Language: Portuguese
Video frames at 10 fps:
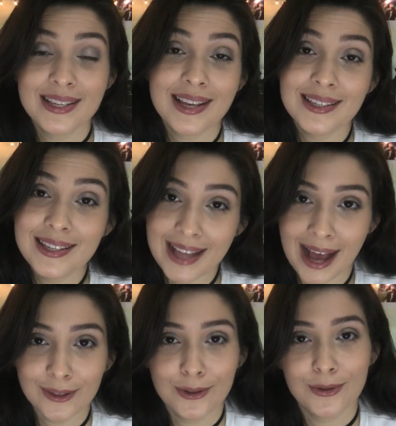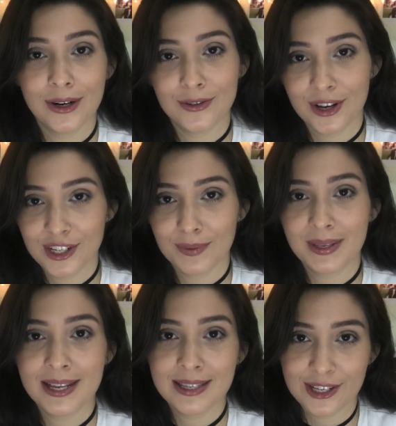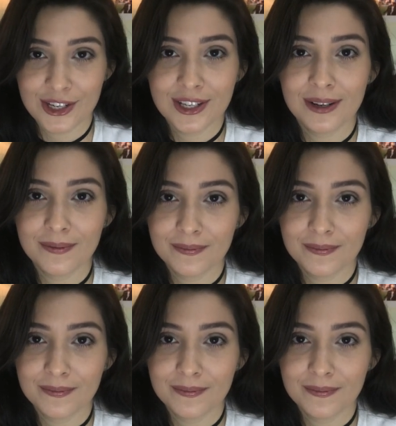e assassinados durante o regime nazista.